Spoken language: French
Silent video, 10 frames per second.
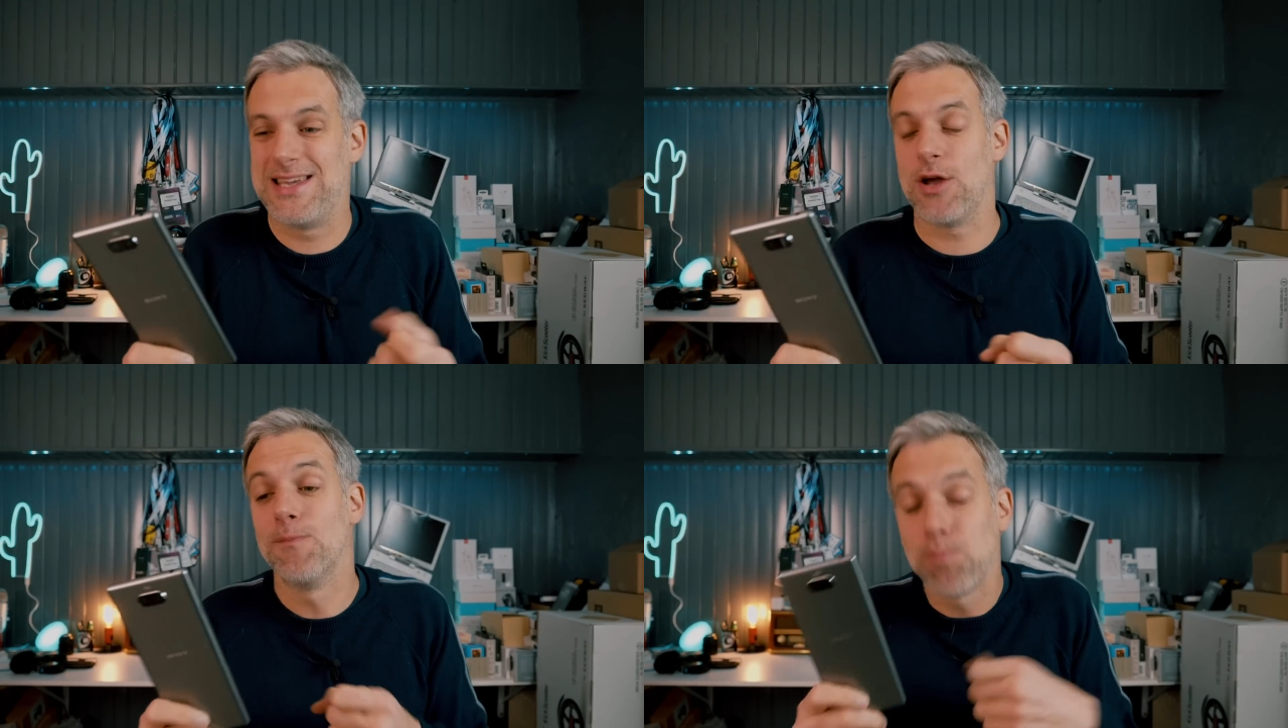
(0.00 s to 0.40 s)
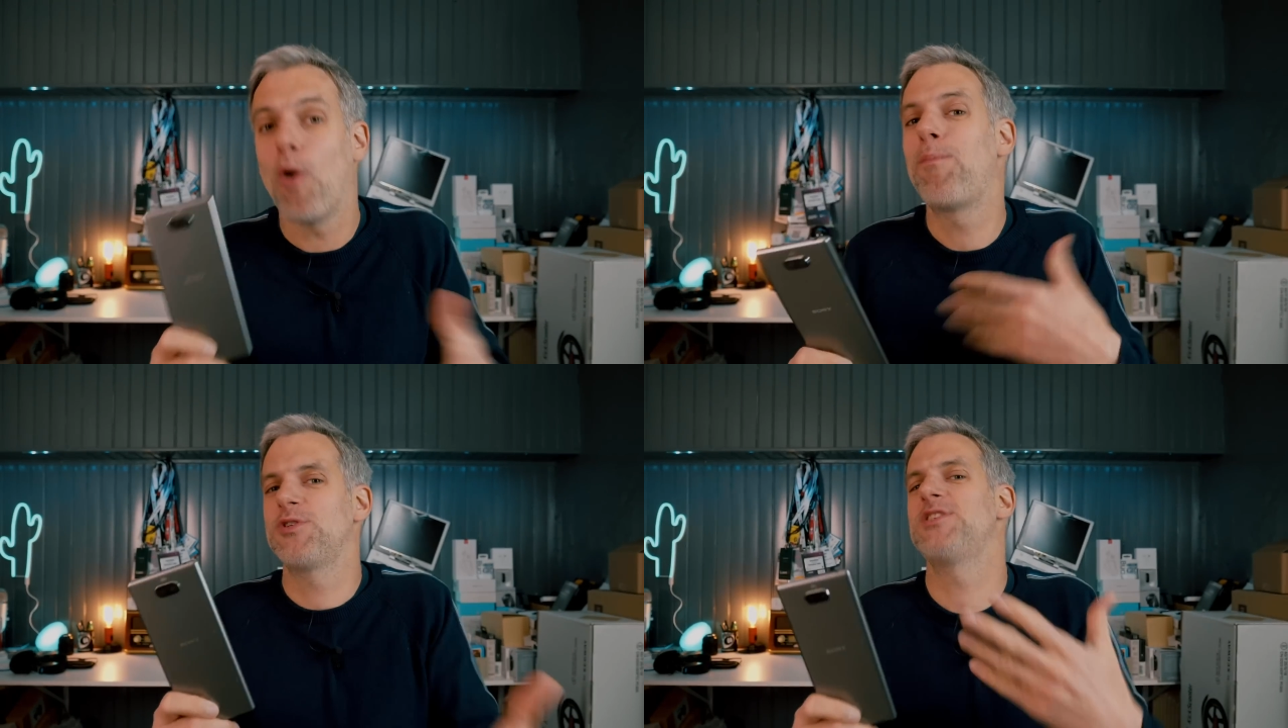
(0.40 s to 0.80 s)
qui a une
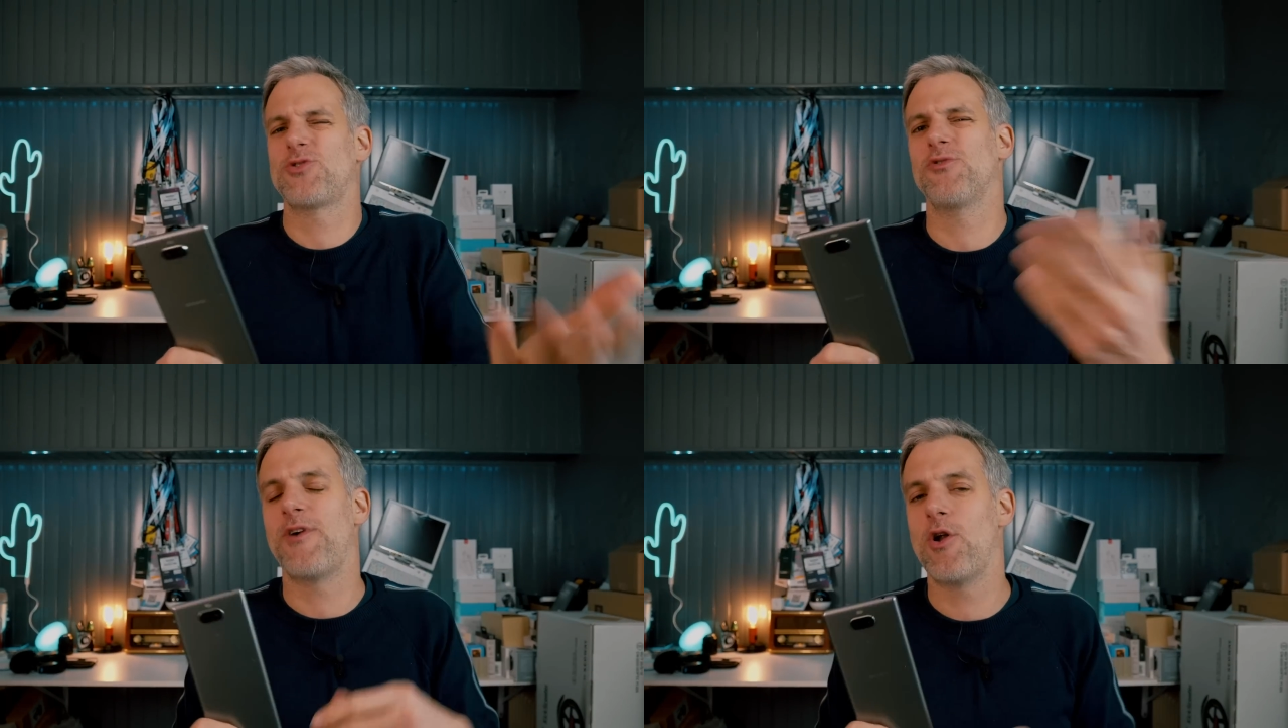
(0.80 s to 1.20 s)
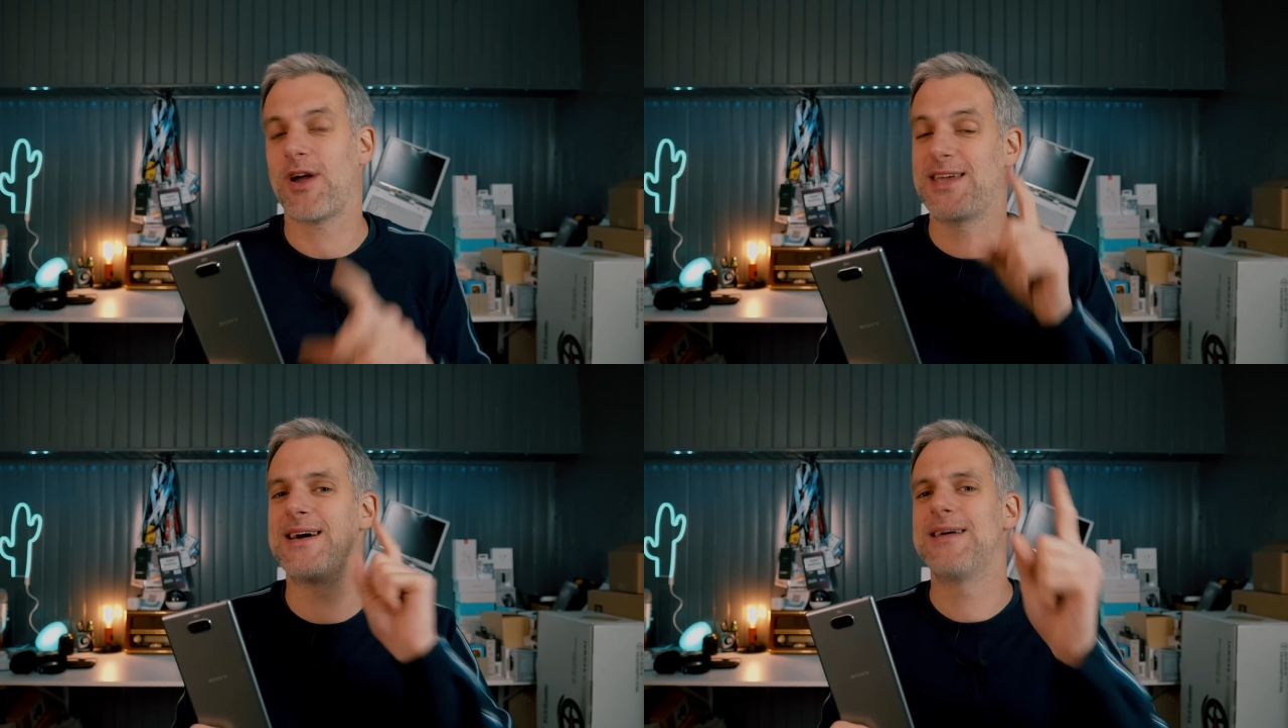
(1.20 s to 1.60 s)
proposition de
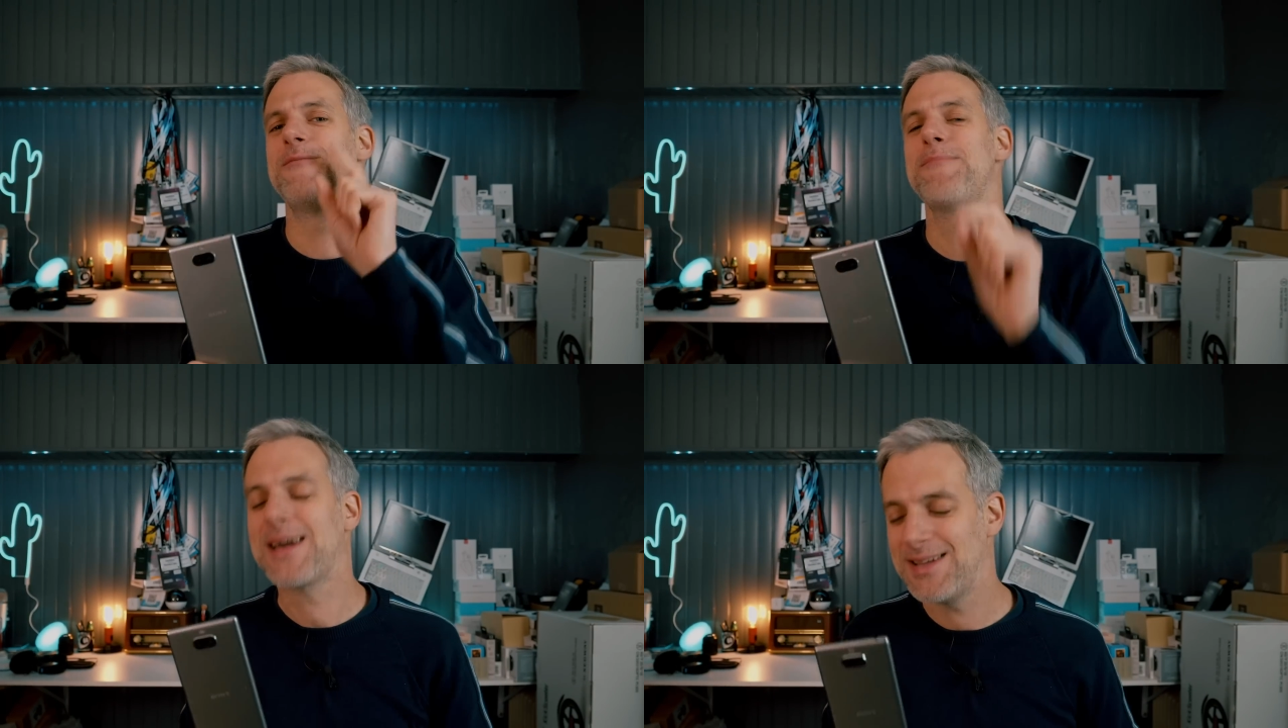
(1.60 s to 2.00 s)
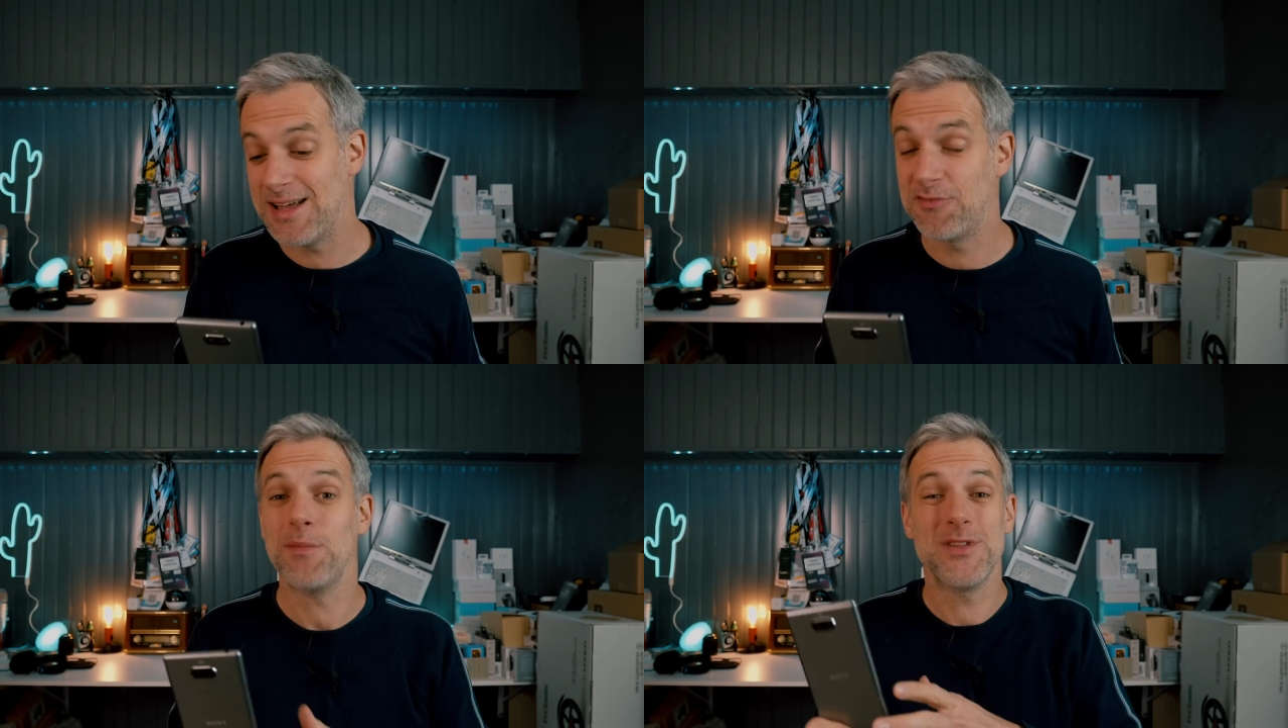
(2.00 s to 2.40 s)
valeur qui a le mérite
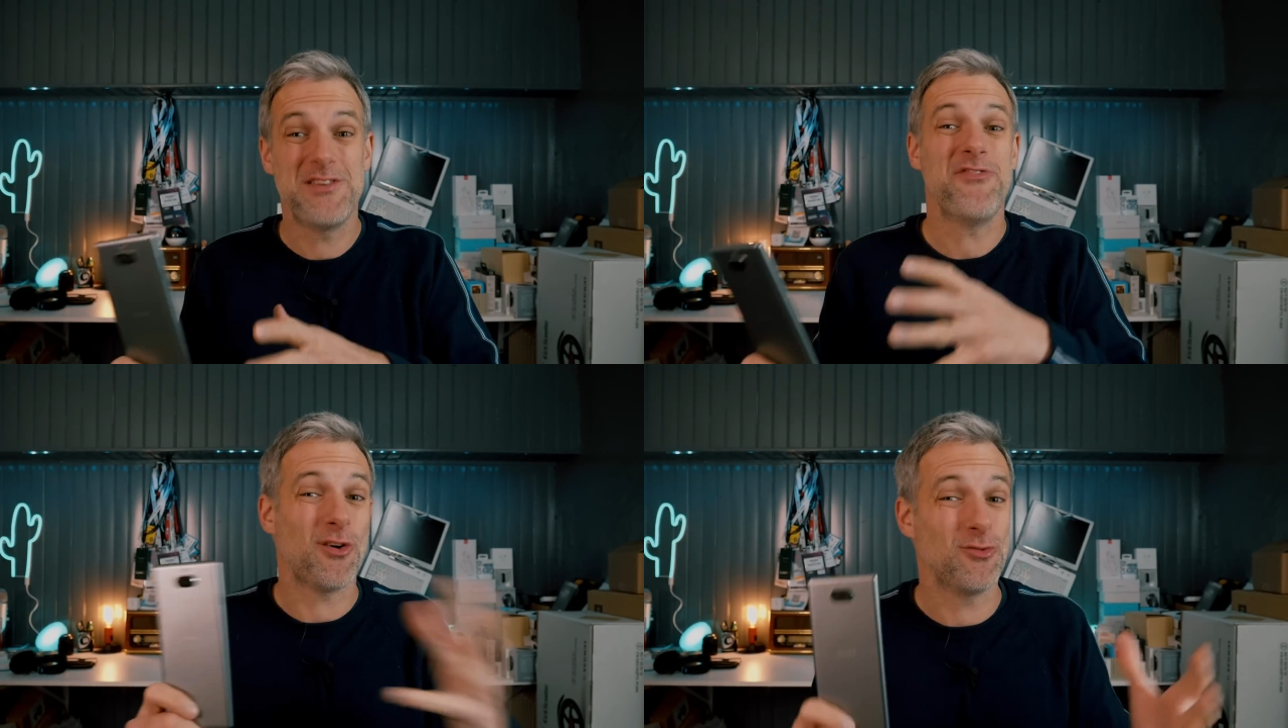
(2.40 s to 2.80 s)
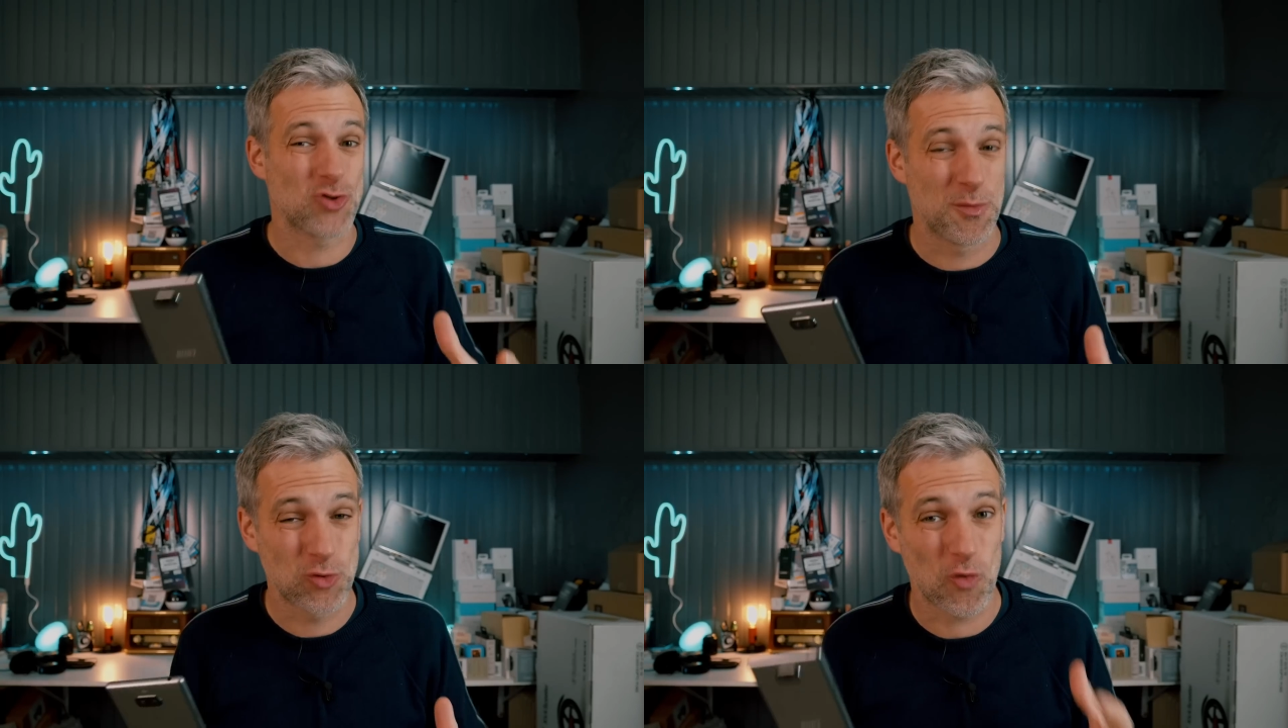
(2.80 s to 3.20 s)
d'être vraiment différent de
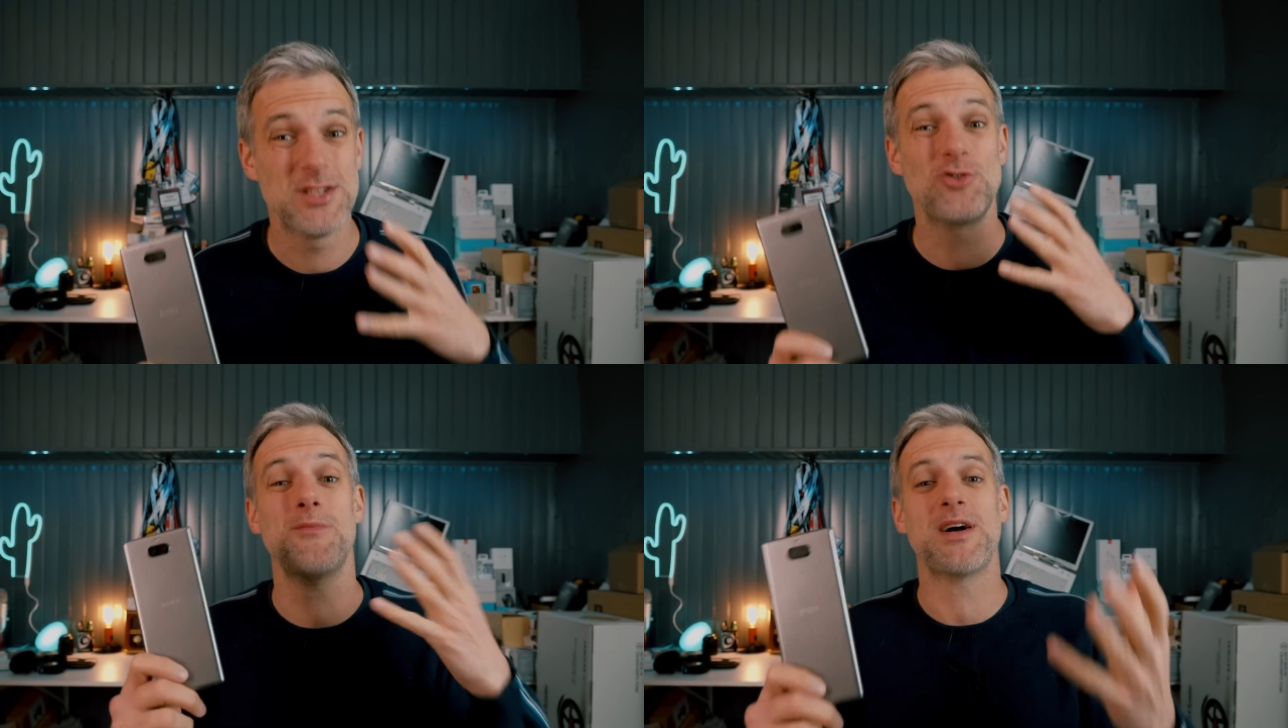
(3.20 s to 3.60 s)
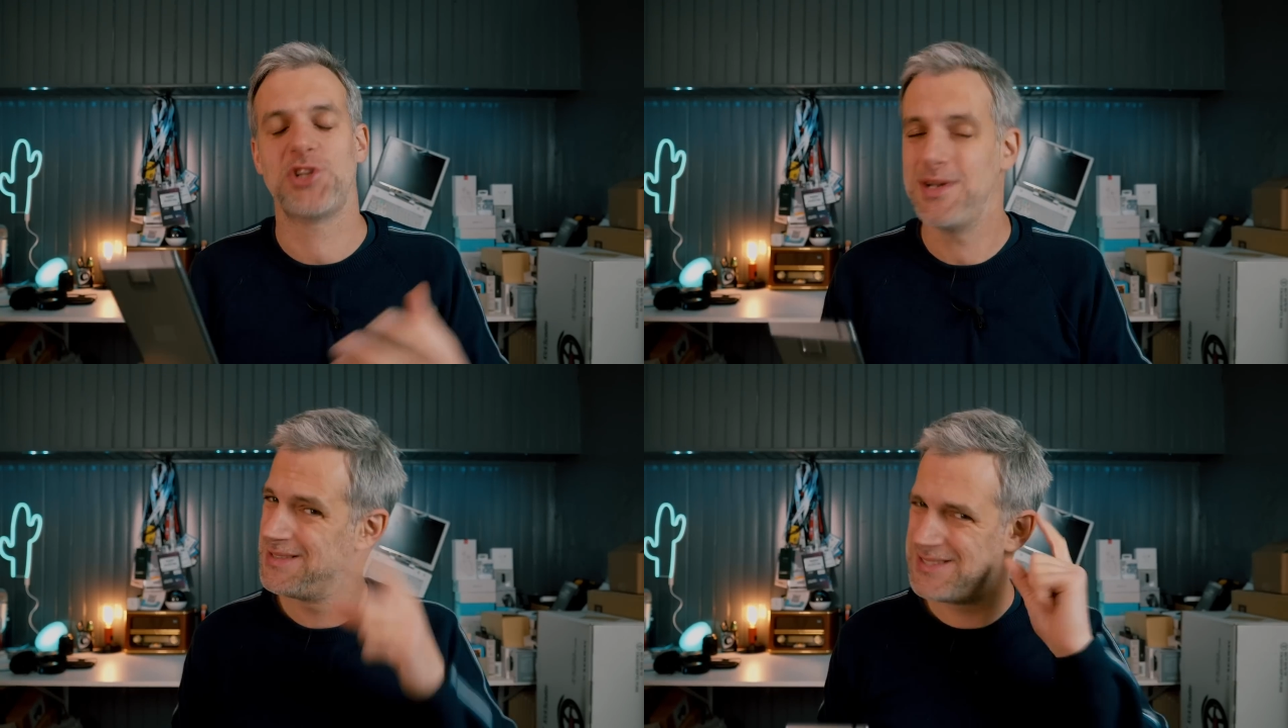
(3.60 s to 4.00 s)
ce qu'on peut trouver sur le marché.